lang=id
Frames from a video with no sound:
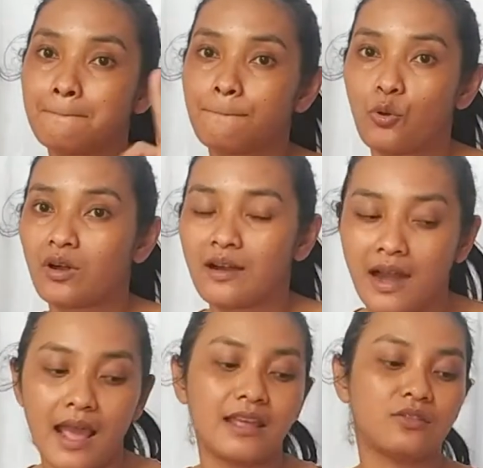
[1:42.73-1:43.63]

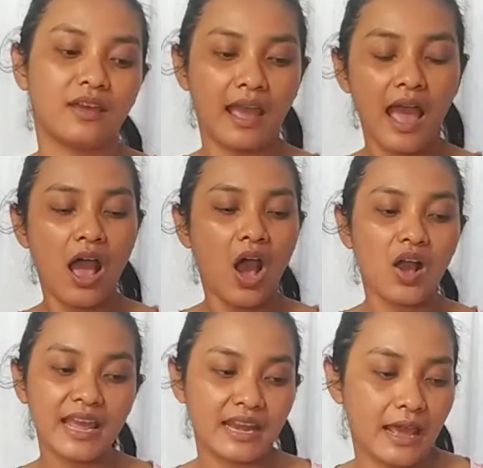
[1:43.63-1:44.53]
sempurna gitu ya.
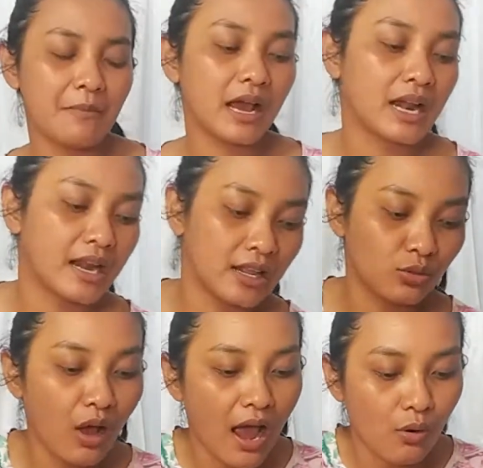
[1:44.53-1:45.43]
Oke deh, maka
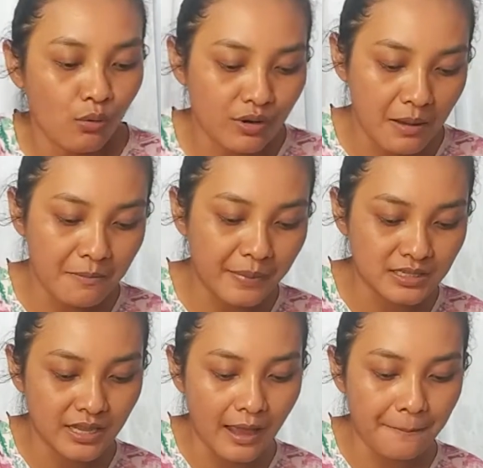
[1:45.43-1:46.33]
dari itu aku udah
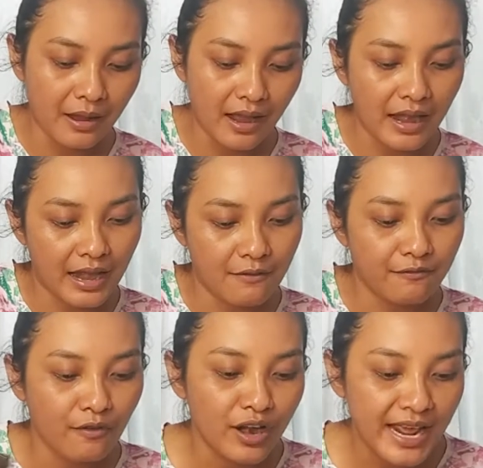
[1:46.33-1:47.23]
mempersiapkan
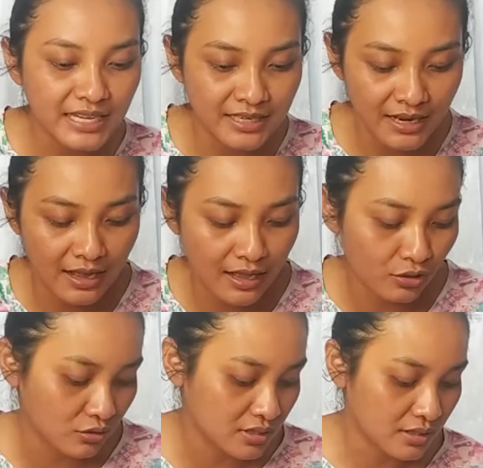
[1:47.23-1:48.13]
ada
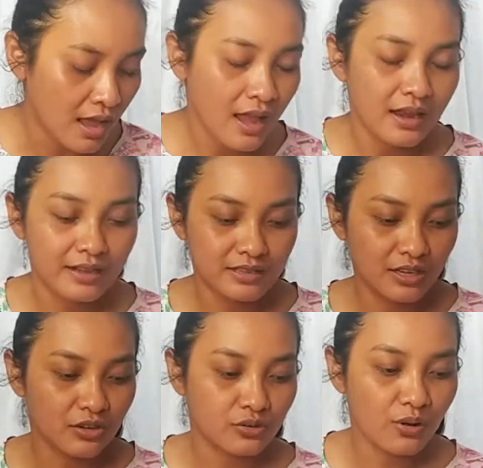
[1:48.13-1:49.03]
foundation, terus
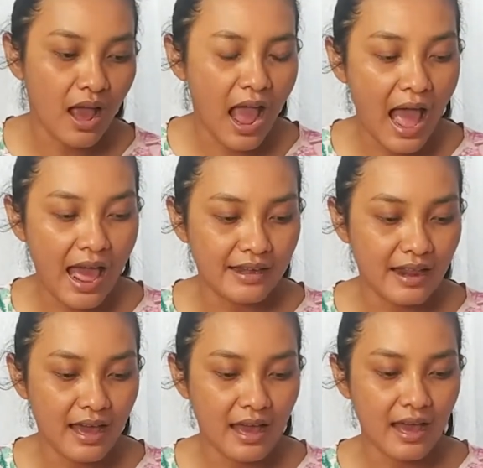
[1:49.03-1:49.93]
di sini juga
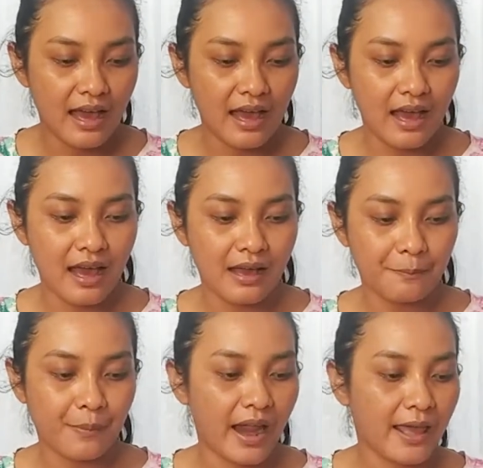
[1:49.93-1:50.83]
ada
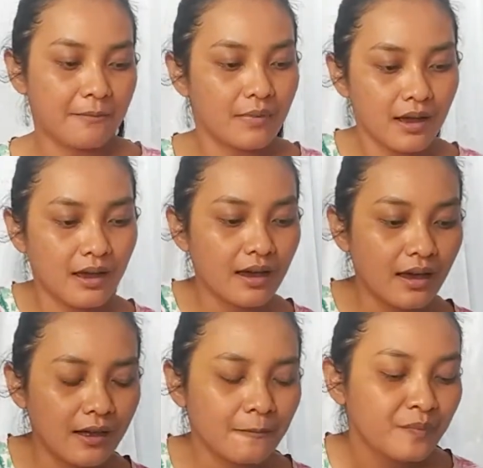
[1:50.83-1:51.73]

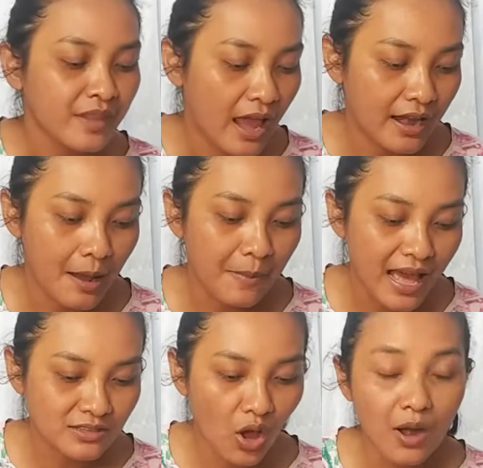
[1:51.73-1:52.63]
primer,
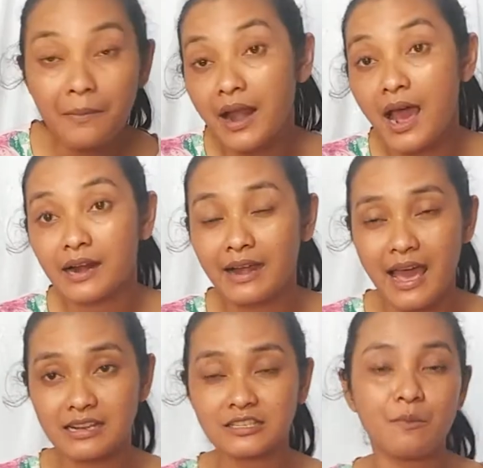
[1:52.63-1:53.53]
ada blush on
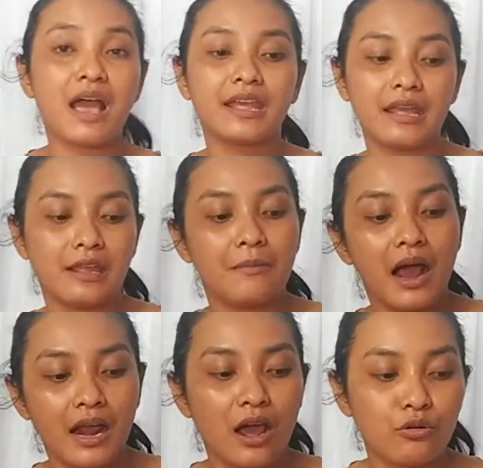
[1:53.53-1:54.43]
bedak dan
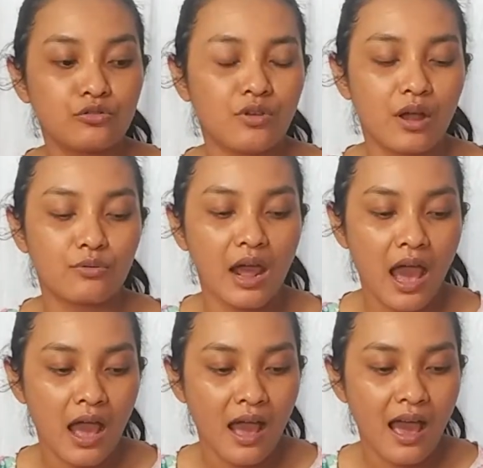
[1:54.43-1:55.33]
sebagainya. Bahkan aku juga
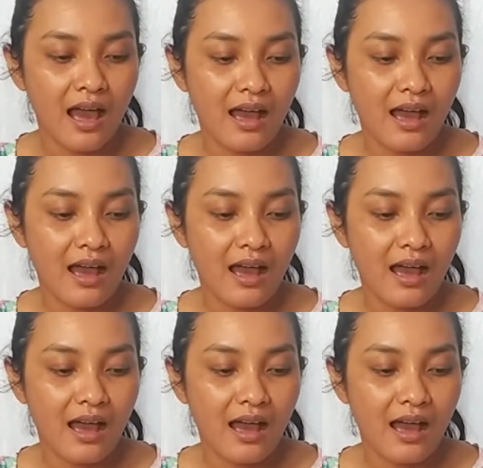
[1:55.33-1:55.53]
udah